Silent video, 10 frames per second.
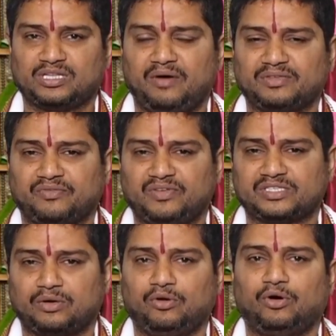నవ
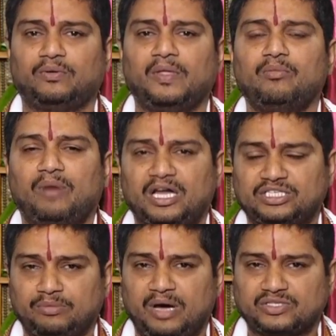సంవత్సరంలో
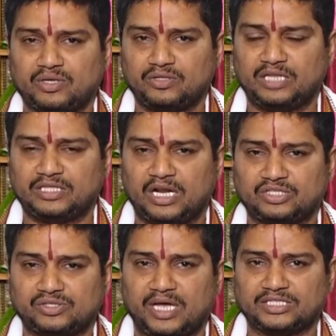మార్చి మాసనందున
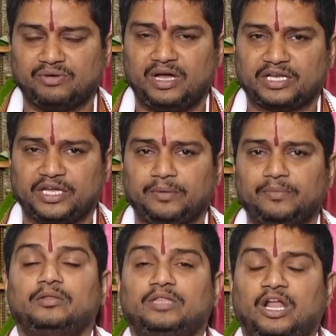ధనస్సు రాశి వారికి
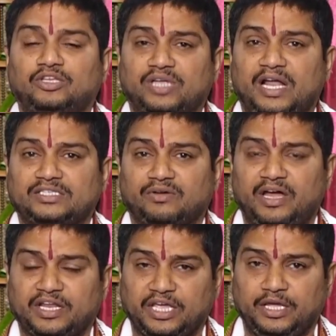ధనస్సు రాశి
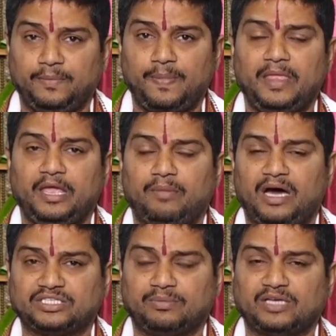వారికి ఈ
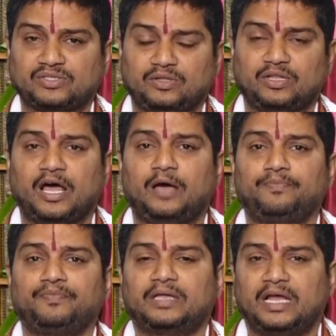మార్చి మాసనందున
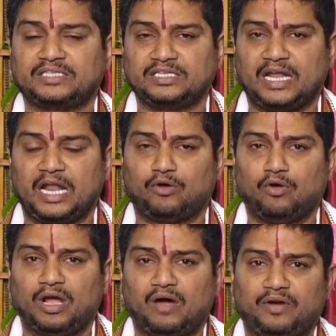గ్రహ సంచారం
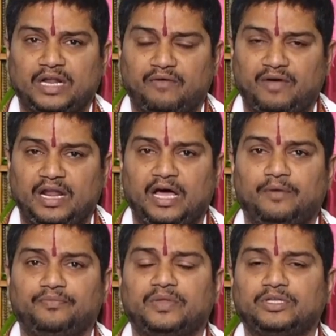అనుకూలంగా ఉండడం వల్ల
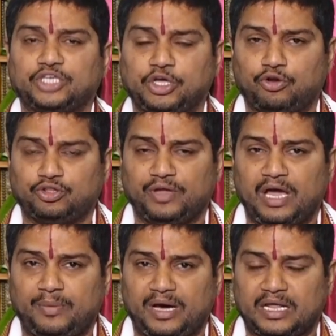చేరుతి
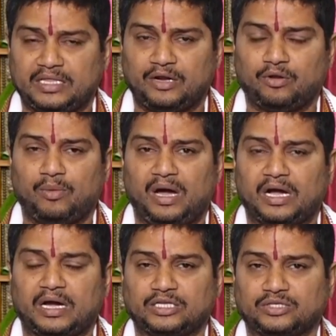వ్యాపారాధనకు
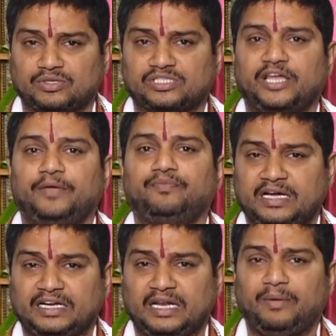బాగా కలిసి వస్తాయి
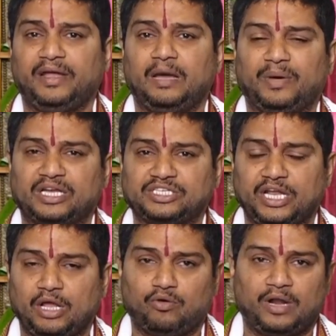కఠినమైన పరీక్ష
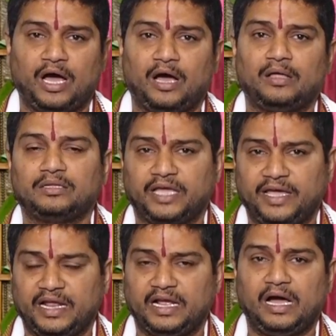అయినా కూడా
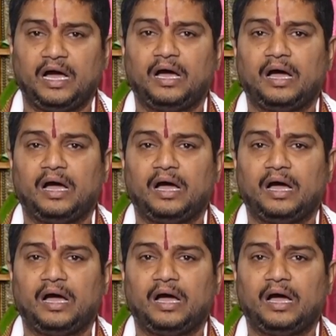ధైర్యంగా